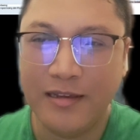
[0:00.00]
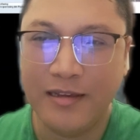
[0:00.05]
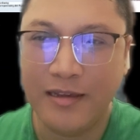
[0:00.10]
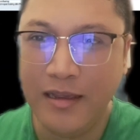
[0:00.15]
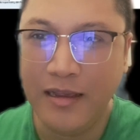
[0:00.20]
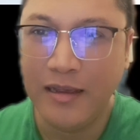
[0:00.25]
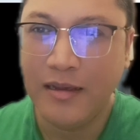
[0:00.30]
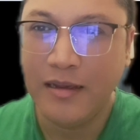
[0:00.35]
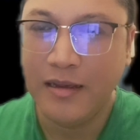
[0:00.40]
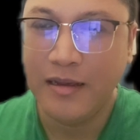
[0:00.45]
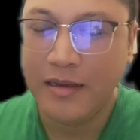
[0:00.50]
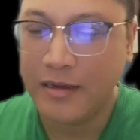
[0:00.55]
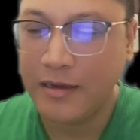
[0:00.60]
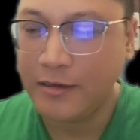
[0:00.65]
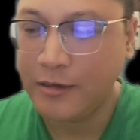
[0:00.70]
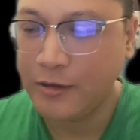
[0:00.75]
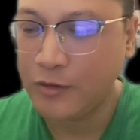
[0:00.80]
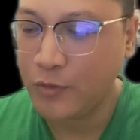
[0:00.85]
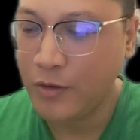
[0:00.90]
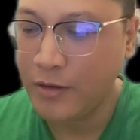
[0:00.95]
ya
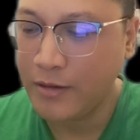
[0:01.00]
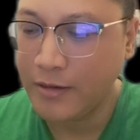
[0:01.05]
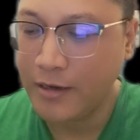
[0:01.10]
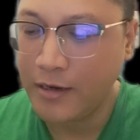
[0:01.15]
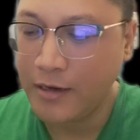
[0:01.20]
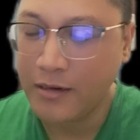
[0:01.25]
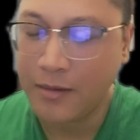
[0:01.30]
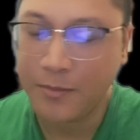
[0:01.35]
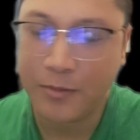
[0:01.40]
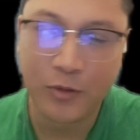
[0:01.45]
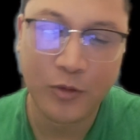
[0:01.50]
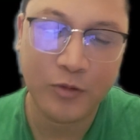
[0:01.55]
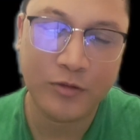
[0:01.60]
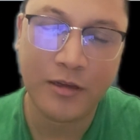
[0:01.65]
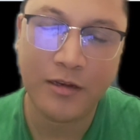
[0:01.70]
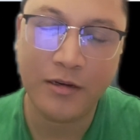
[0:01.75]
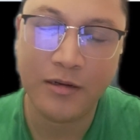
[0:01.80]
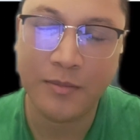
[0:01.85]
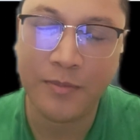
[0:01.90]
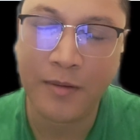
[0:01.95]
Nah, sesuai dengan
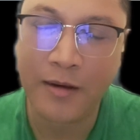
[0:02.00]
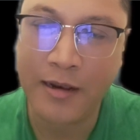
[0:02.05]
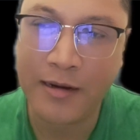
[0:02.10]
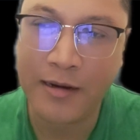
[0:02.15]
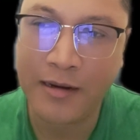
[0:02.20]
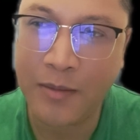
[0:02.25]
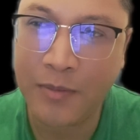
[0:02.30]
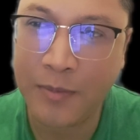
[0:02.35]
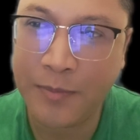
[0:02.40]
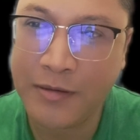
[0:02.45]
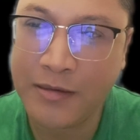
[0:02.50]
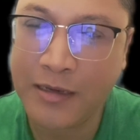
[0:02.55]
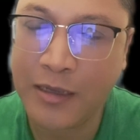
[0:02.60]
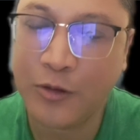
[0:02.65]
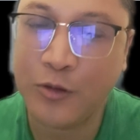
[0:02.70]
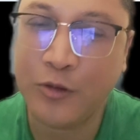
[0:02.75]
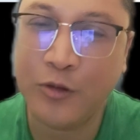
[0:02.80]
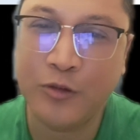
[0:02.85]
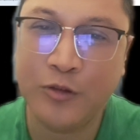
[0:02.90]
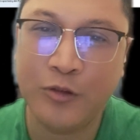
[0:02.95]
keputusan Kepala LKPP
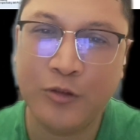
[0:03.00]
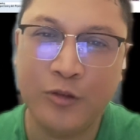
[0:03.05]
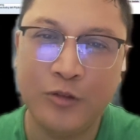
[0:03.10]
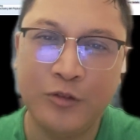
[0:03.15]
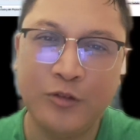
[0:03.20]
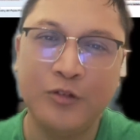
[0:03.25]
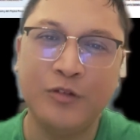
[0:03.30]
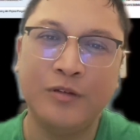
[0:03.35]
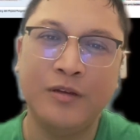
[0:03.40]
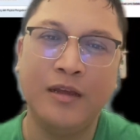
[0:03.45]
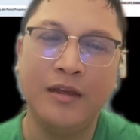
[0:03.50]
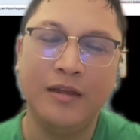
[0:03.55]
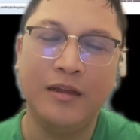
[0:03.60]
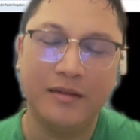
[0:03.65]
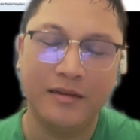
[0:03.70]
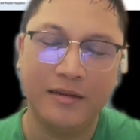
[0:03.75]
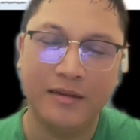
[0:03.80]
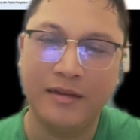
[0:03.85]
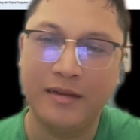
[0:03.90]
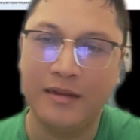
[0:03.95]
177 ya,
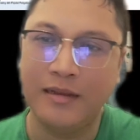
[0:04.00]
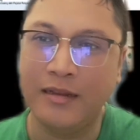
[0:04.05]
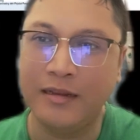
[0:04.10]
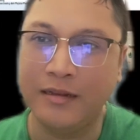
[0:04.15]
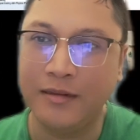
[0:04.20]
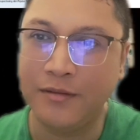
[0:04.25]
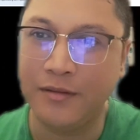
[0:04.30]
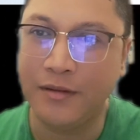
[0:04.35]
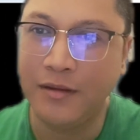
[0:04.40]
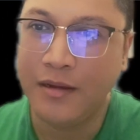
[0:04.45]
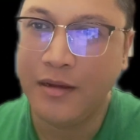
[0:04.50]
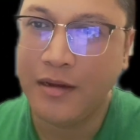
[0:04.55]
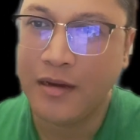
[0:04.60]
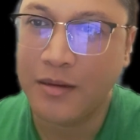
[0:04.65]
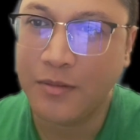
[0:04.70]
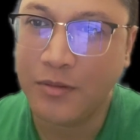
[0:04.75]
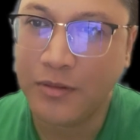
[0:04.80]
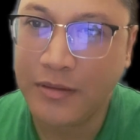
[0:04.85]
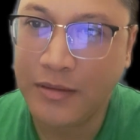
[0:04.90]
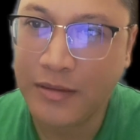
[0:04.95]
ya itu.
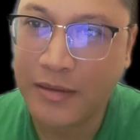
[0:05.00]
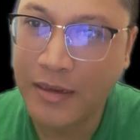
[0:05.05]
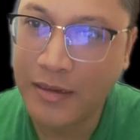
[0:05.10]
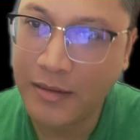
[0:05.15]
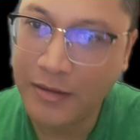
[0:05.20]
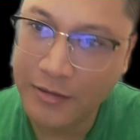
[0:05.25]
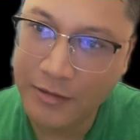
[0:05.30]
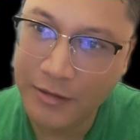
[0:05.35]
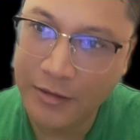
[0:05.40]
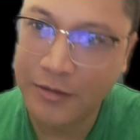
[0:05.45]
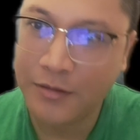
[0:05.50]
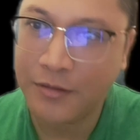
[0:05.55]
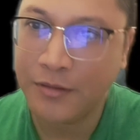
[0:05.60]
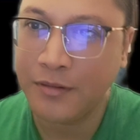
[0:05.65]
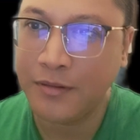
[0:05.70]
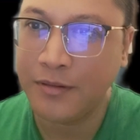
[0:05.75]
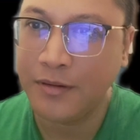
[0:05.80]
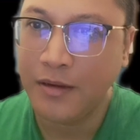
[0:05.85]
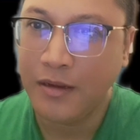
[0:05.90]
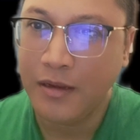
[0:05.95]
Kemudian di
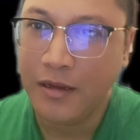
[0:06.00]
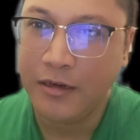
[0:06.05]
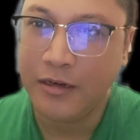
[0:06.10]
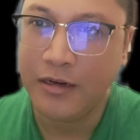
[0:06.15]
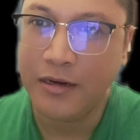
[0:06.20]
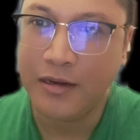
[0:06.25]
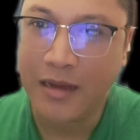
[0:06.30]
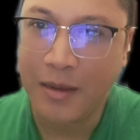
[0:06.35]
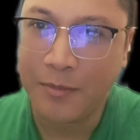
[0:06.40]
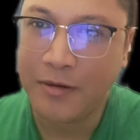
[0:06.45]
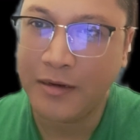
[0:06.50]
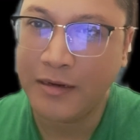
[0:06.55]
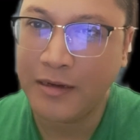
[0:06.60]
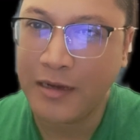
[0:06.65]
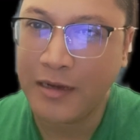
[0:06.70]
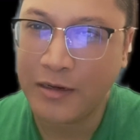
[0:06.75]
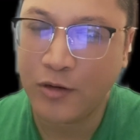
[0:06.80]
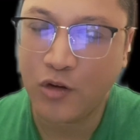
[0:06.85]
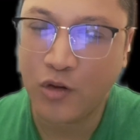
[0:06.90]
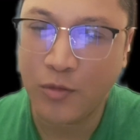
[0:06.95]
situ dilengkapi
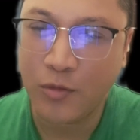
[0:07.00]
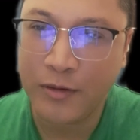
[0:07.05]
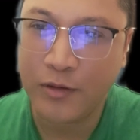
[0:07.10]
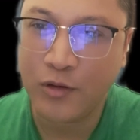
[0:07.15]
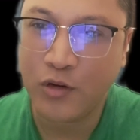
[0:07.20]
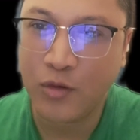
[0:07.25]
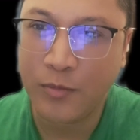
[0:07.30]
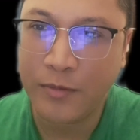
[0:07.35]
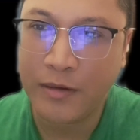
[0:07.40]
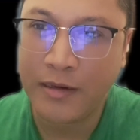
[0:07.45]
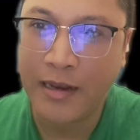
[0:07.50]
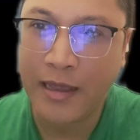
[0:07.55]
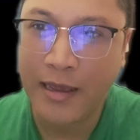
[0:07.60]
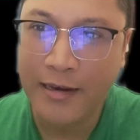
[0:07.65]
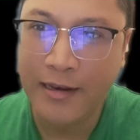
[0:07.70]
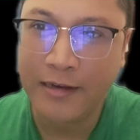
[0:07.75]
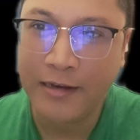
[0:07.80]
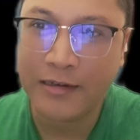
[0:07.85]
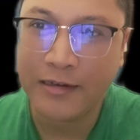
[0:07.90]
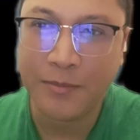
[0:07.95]
dengan dokumen-dokumen
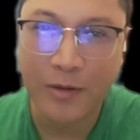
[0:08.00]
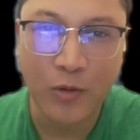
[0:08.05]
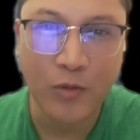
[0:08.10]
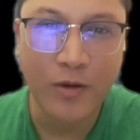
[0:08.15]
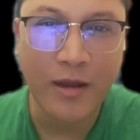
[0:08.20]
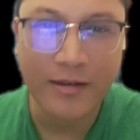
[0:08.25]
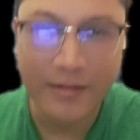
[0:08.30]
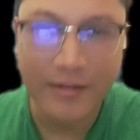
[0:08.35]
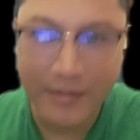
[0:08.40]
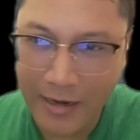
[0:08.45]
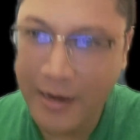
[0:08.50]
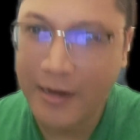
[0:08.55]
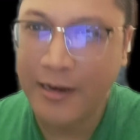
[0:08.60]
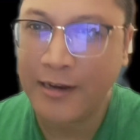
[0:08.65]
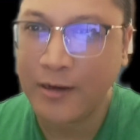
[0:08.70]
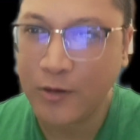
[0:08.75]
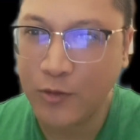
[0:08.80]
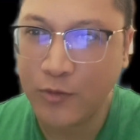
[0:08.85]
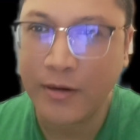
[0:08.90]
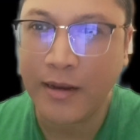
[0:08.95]
lain yang diperlukan
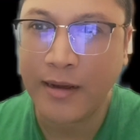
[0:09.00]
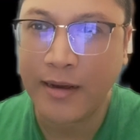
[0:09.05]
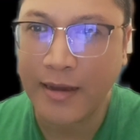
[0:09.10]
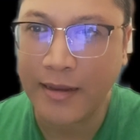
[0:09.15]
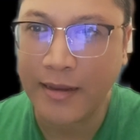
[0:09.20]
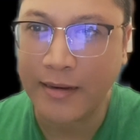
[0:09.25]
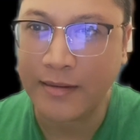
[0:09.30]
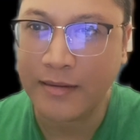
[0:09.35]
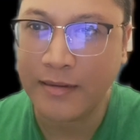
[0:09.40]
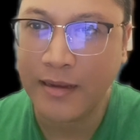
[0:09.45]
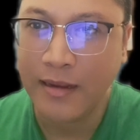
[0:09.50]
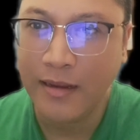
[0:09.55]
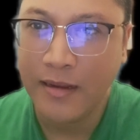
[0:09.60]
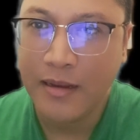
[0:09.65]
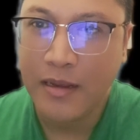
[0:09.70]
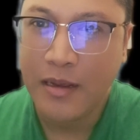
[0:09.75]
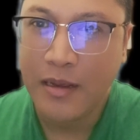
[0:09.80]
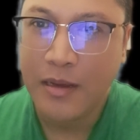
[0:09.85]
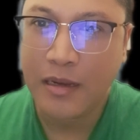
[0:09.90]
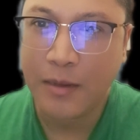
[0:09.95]
silakan Anda gunakan ya.
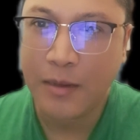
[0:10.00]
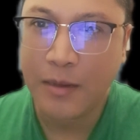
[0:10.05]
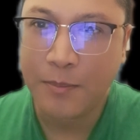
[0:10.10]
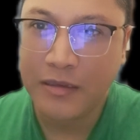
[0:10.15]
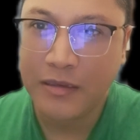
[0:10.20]
Yang